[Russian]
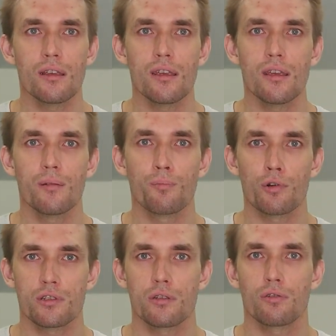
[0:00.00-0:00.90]
и
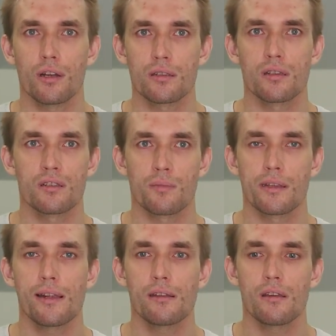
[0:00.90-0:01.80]
по ситуации
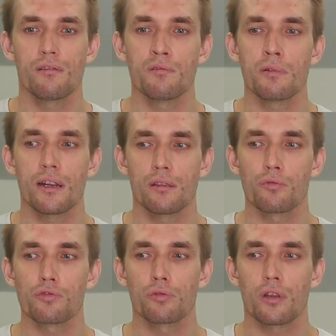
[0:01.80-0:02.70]
смотреть и выбирать
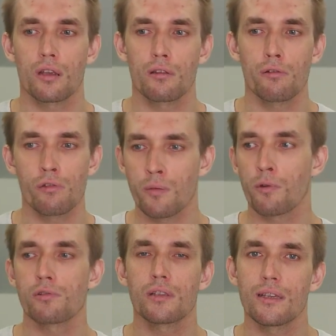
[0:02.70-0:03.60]
нужную траекторию и
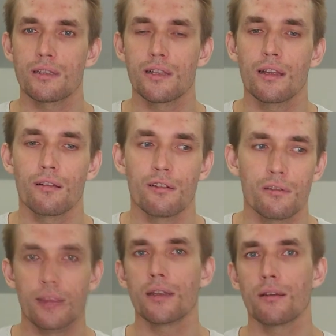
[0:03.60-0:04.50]
просто
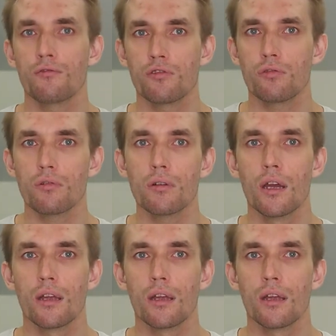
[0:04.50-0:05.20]
исследовать. На этом все.